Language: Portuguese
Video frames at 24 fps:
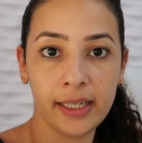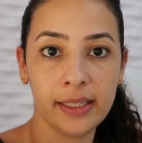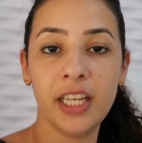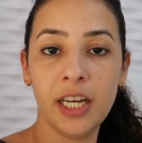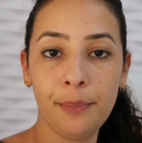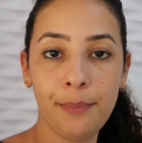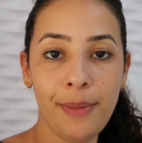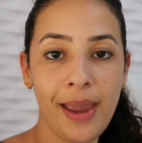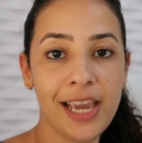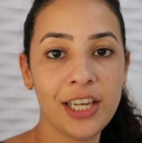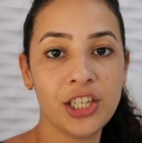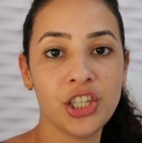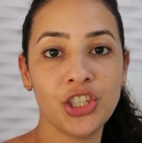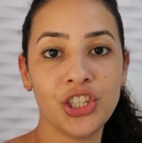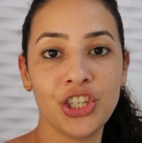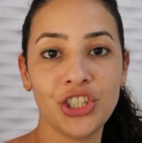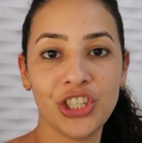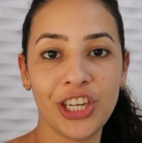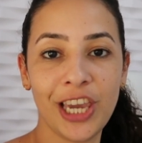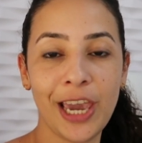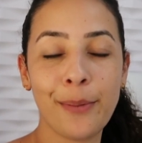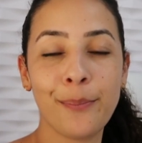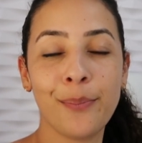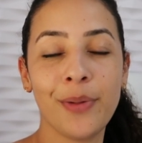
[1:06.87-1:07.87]
Vira e mexe, a
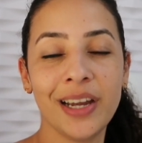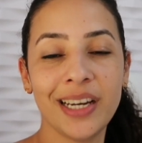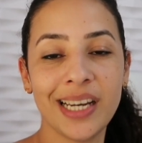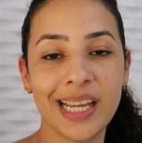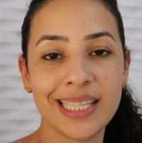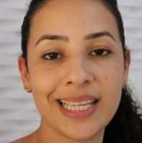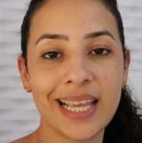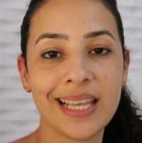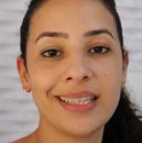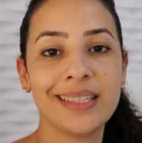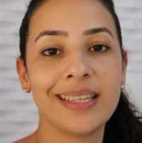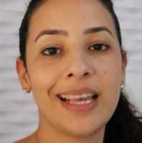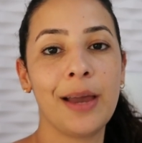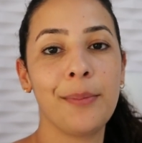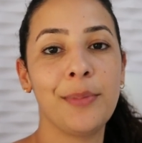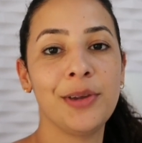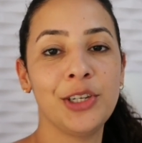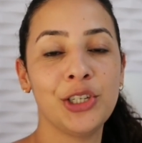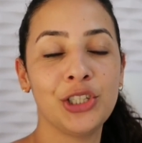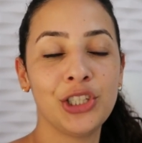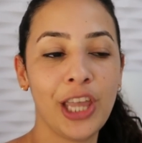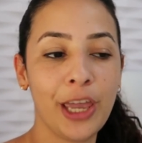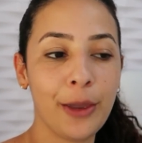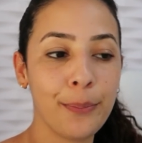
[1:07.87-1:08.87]
gente que é mãe, né? Vocês sabem,
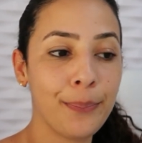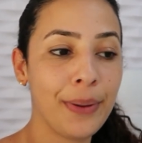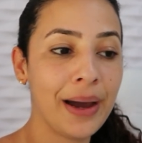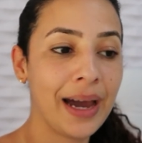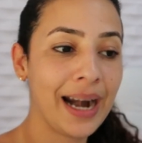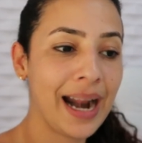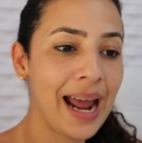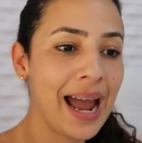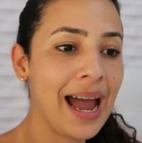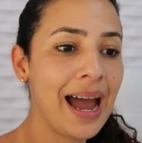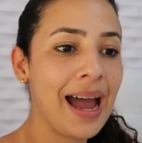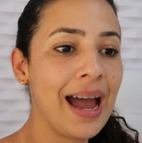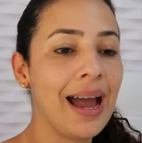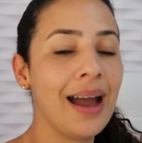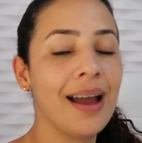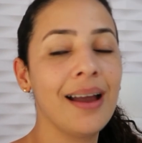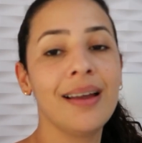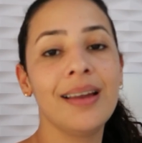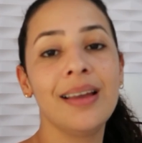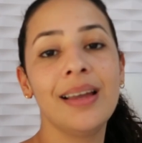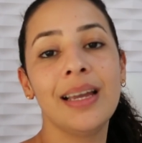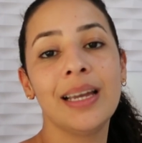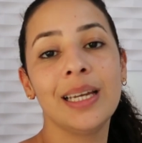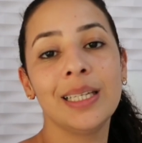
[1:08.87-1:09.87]
a gente tem que parar,
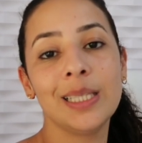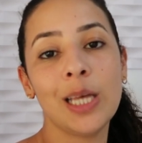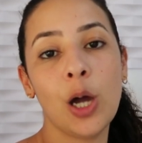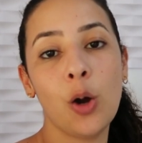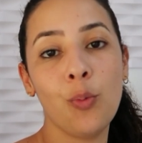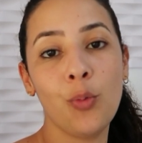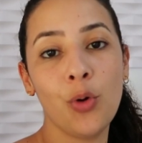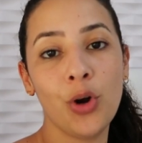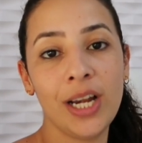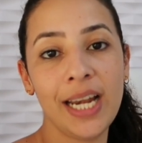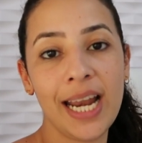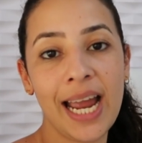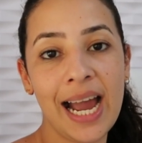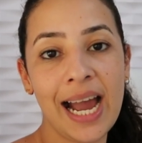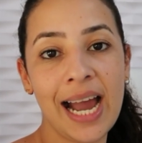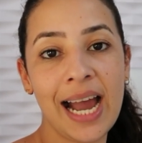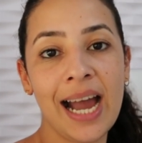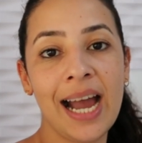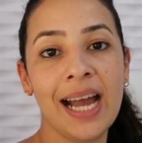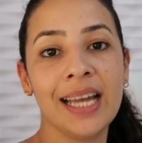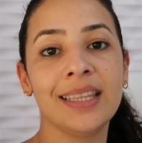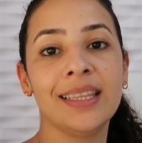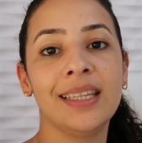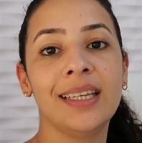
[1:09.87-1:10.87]
dar uma
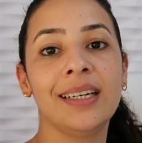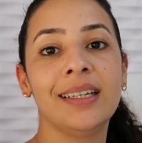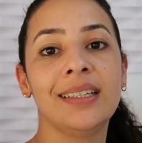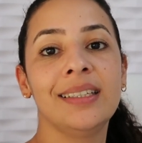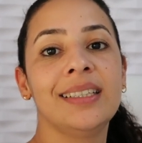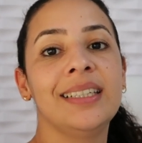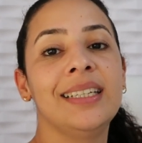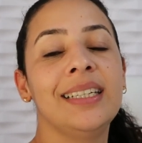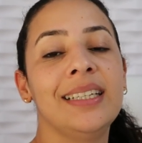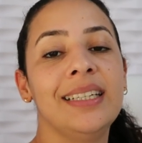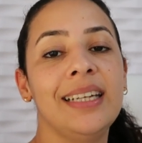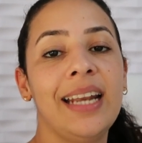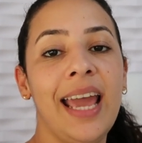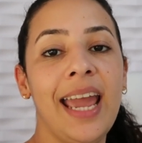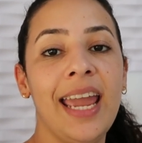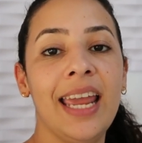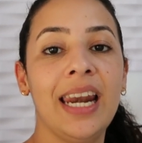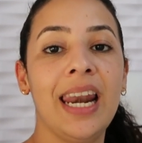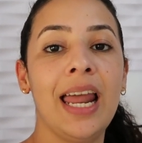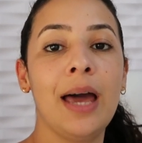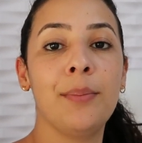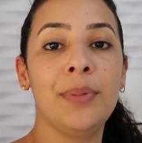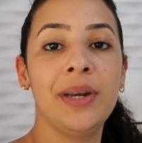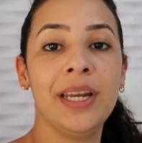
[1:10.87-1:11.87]
olhada, né? Ir
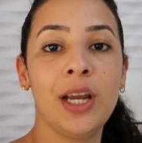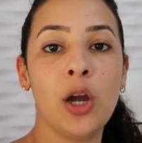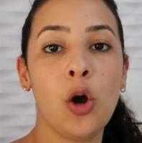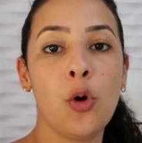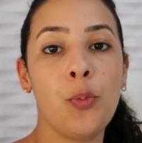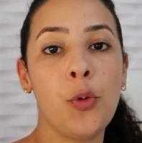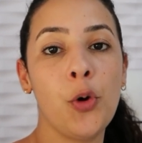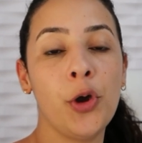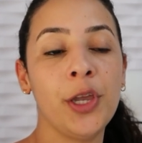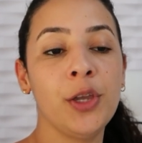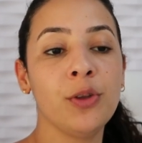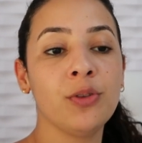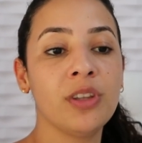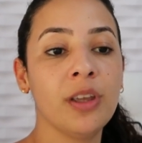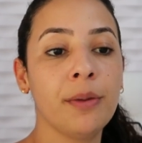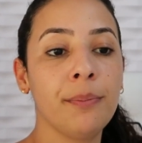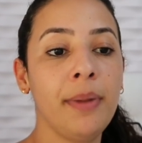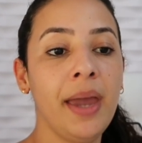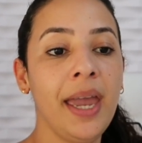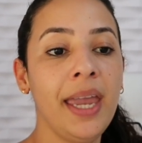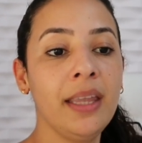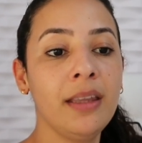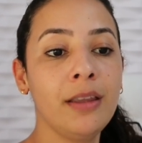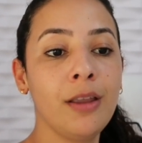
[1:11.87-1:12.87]
lá brincar um pouquinho
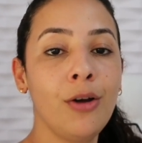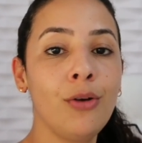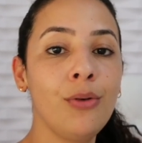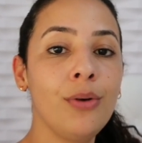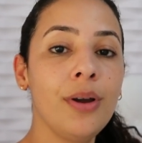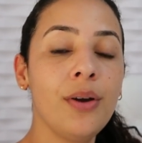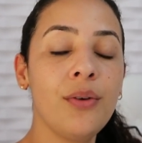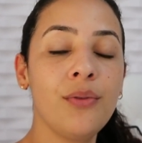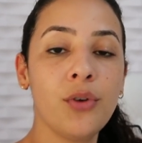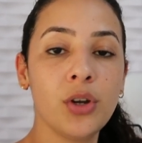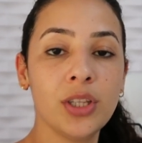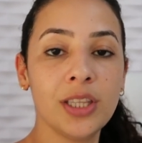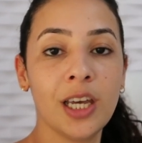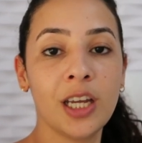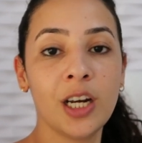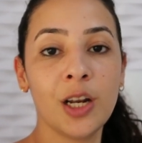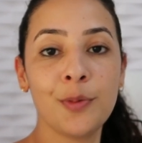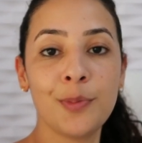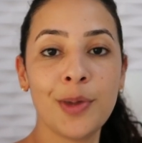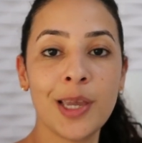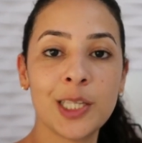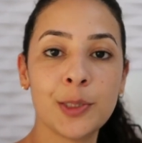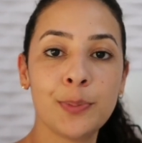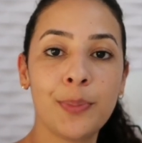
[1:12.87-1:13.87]
também. Então eu vou dando
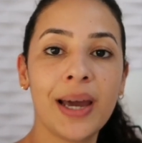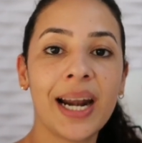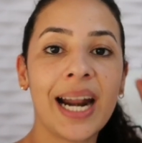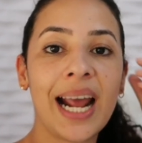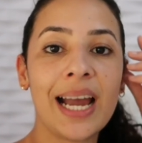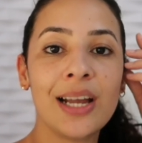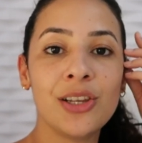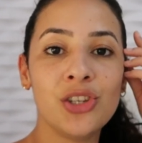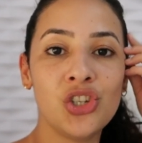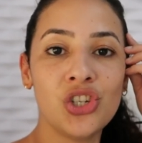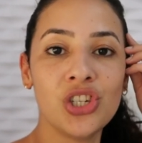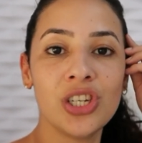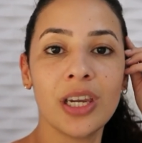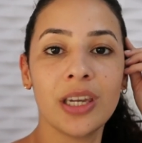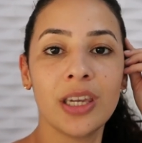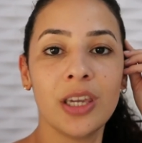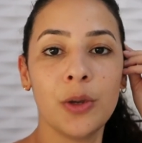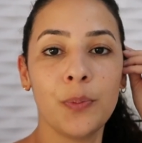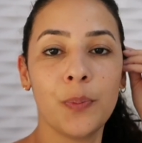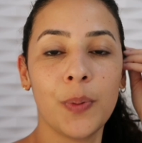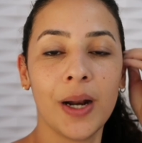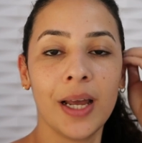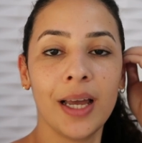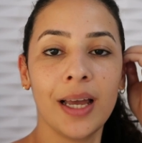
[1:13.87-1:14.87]
as minhas paradinhas
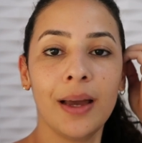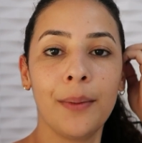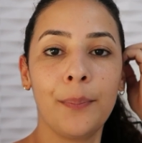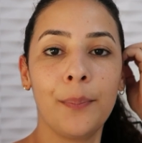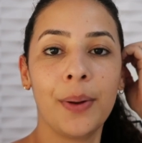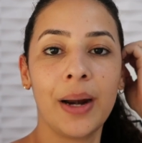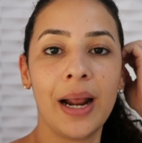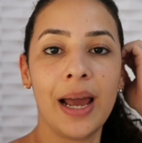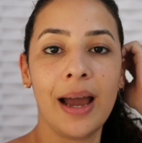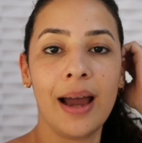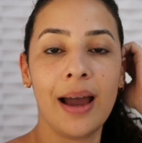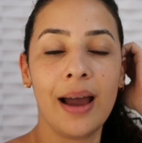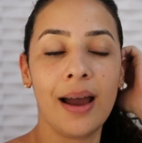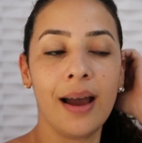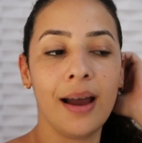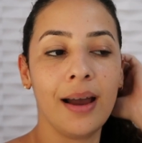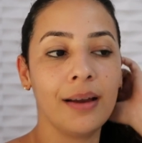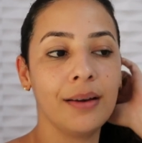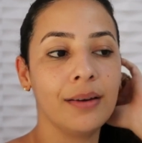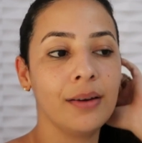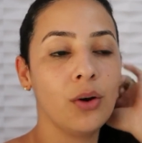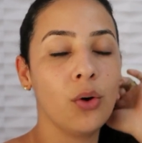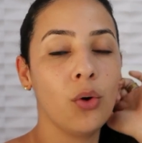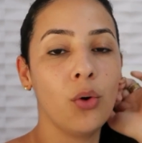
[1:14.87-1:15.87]
aqui pra,
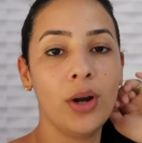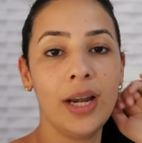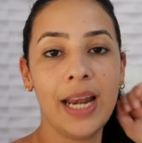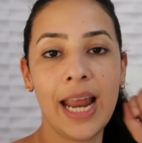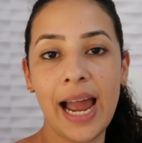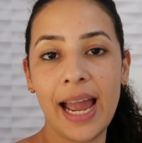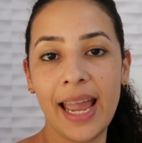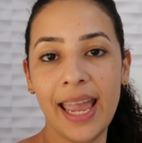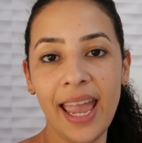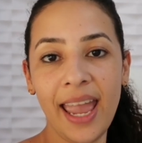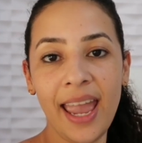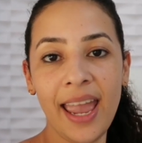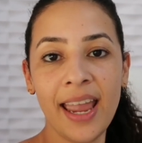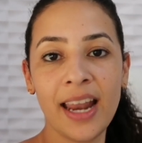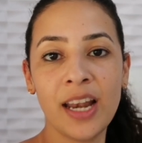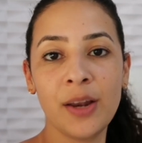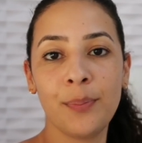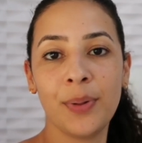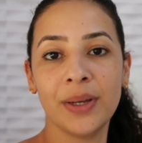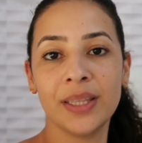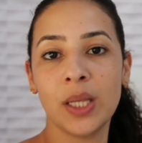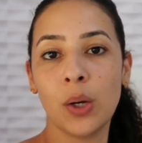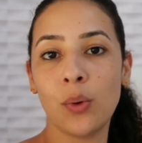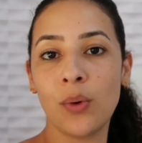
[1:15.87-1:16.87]
pra olhar ele,
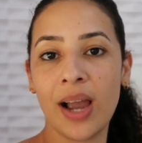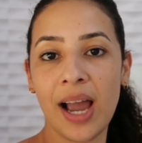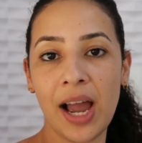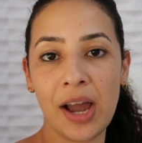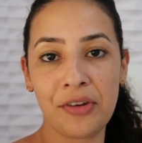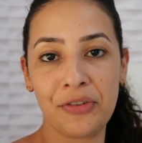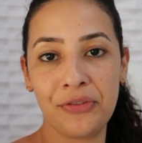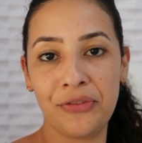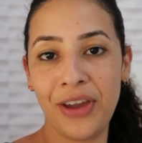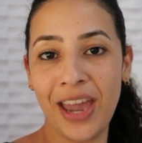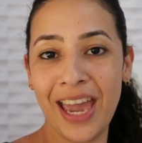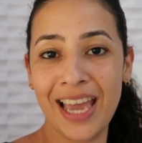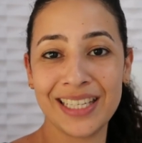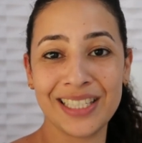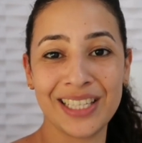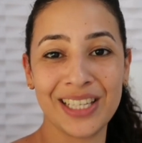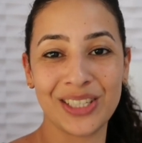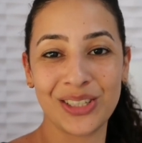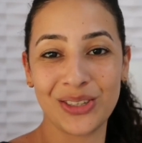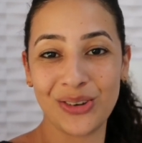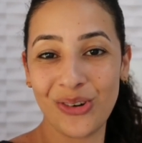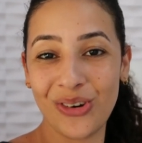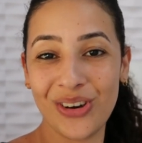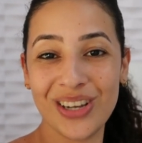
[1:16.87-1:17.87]
pra dar um café,
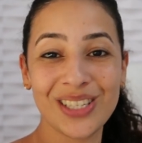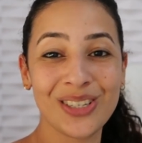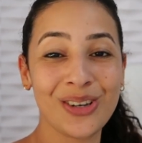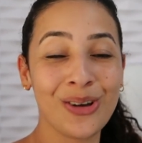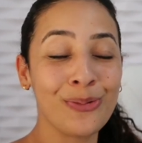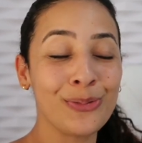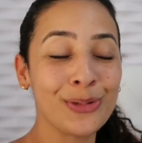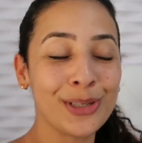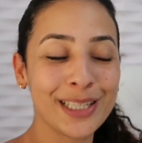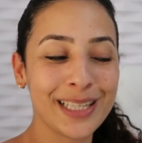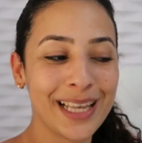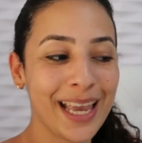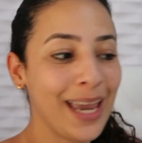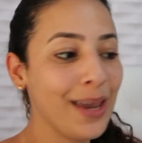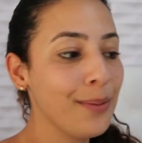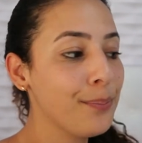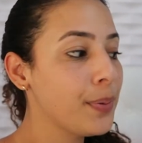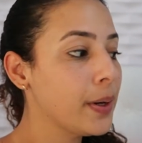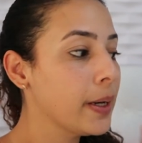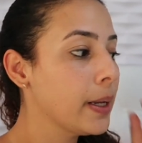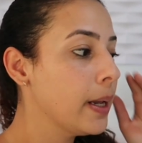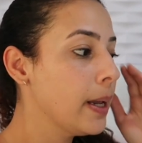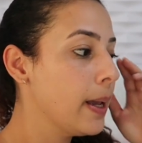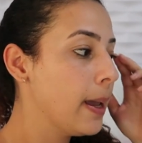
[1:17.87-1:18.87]
essas coisas, como
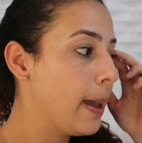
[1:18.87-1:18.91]
sempre.